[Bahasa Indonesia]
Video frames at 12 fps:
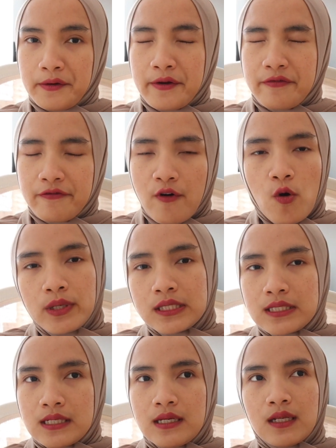
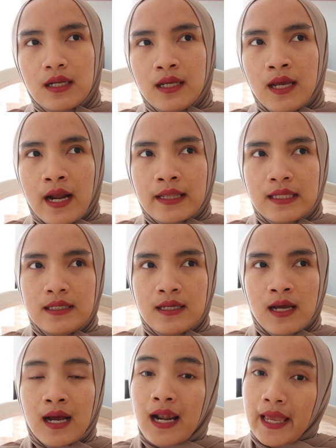Deformity ini
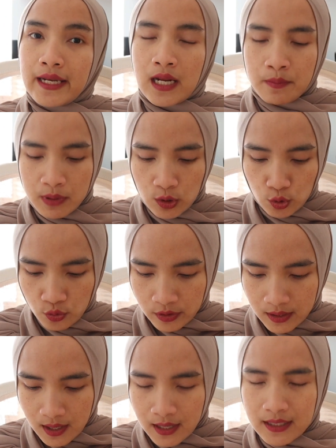artinya kelainan
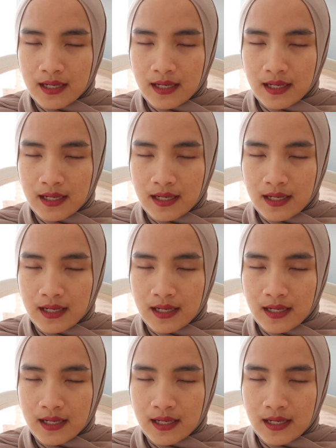bentuk ya.